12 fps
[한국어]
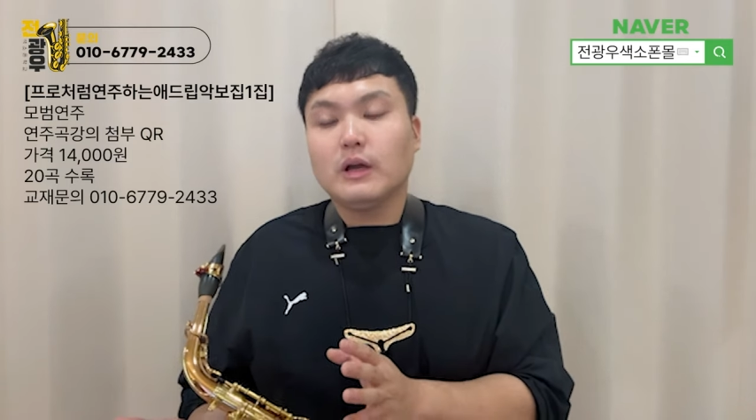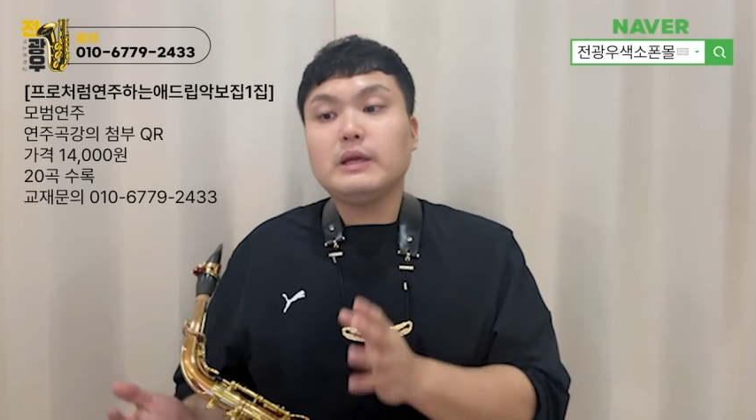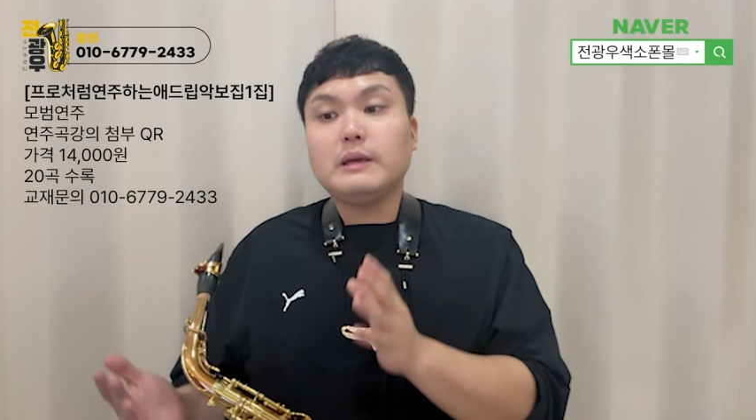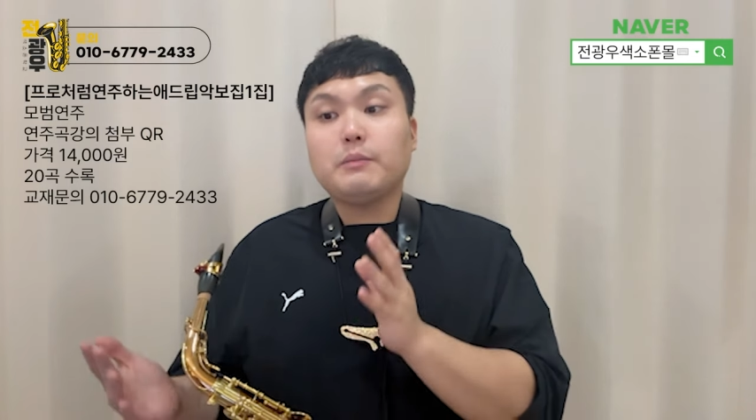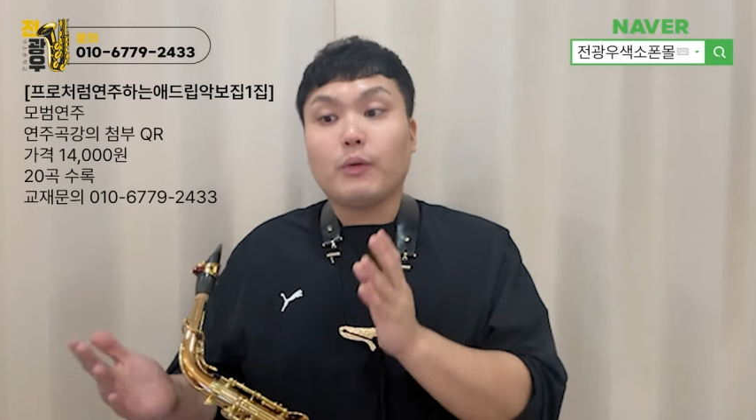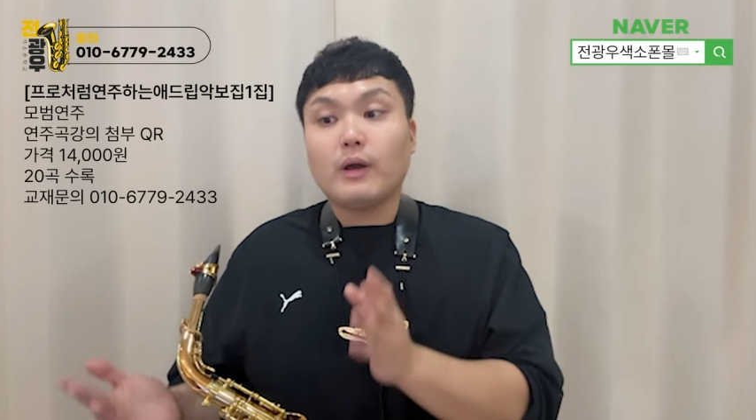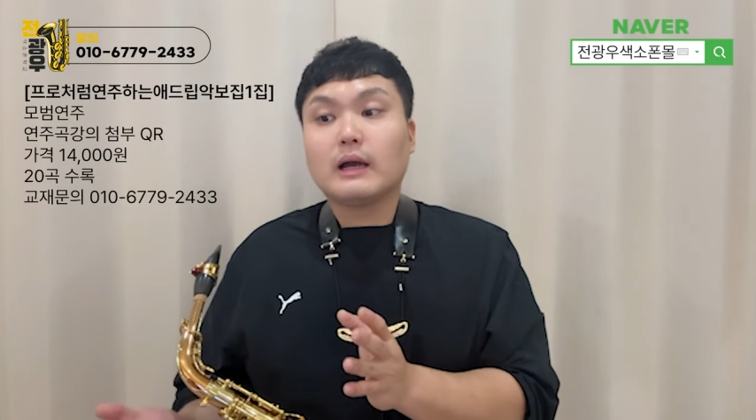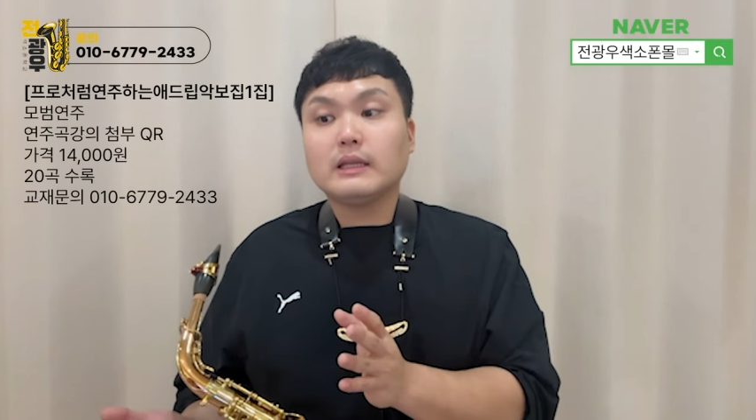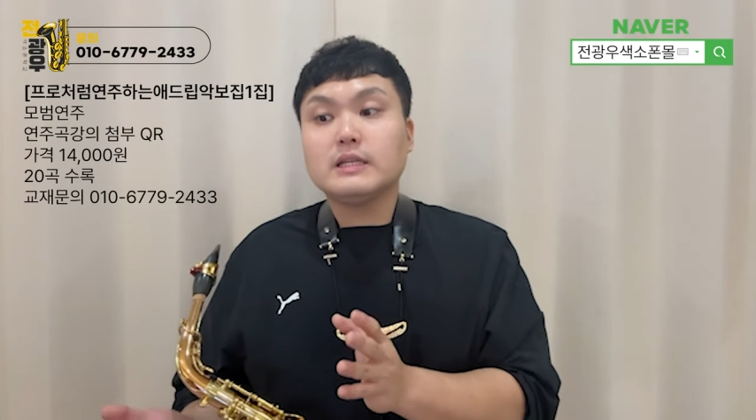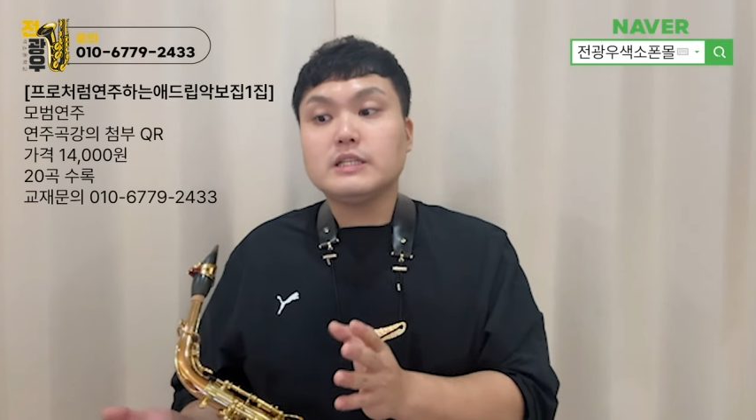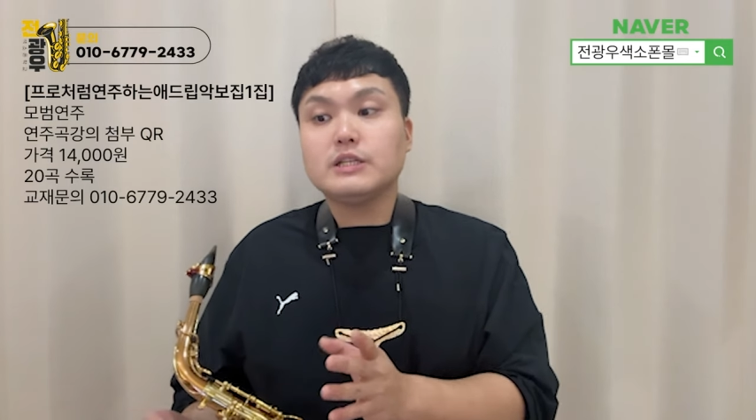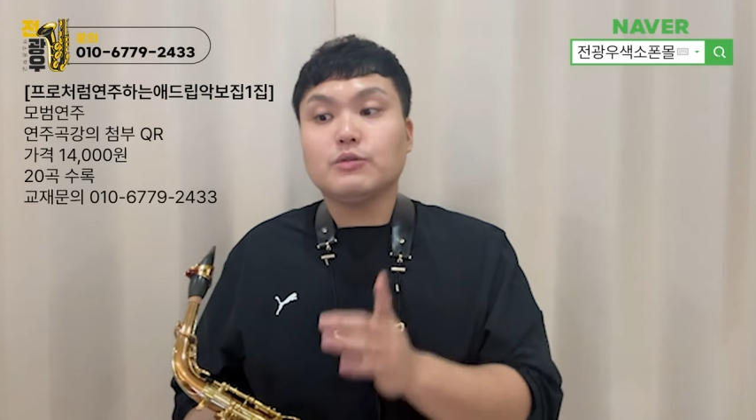이 보약
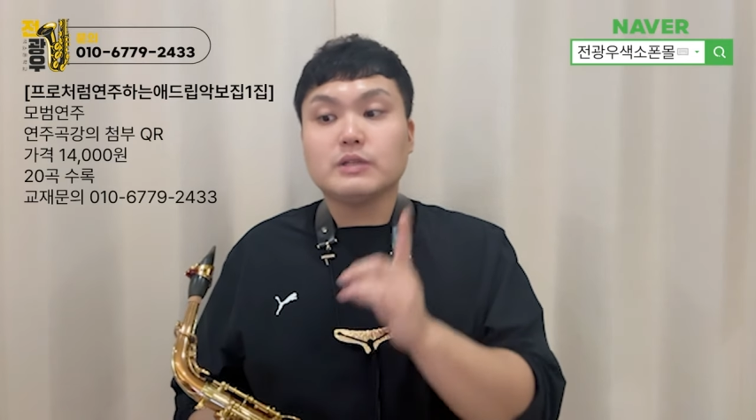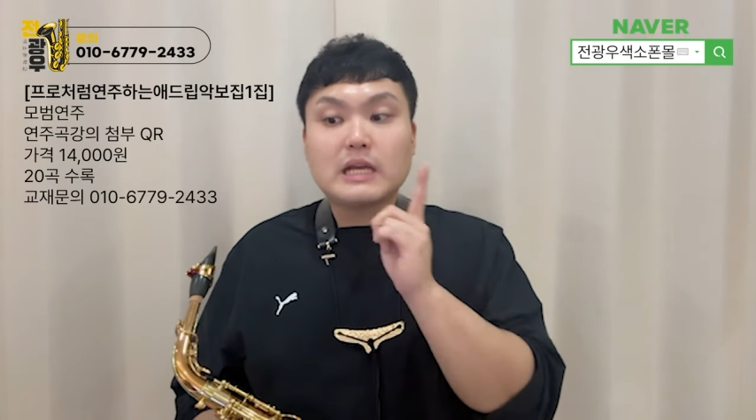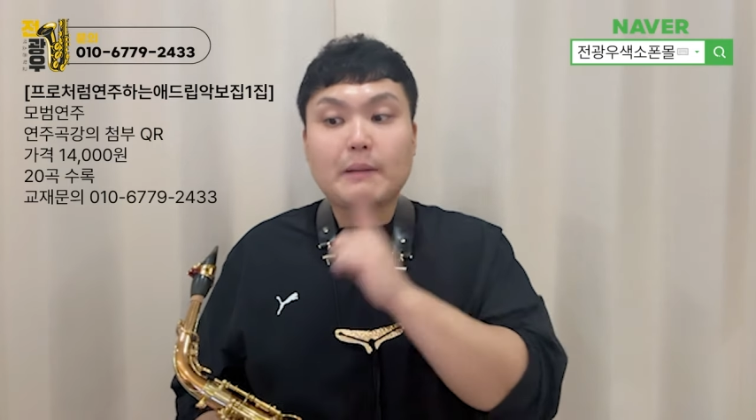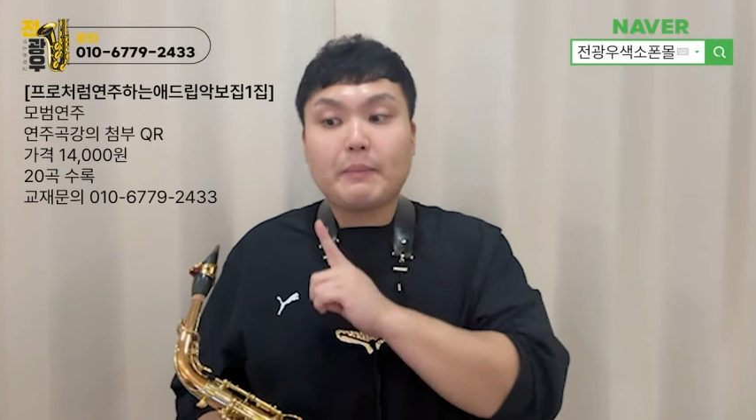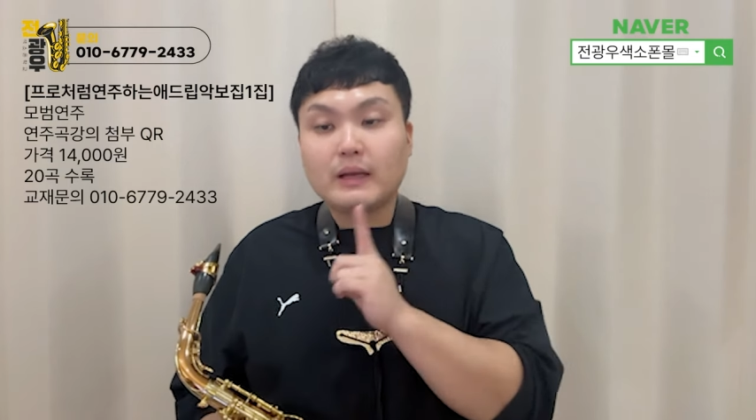같은 친구 샵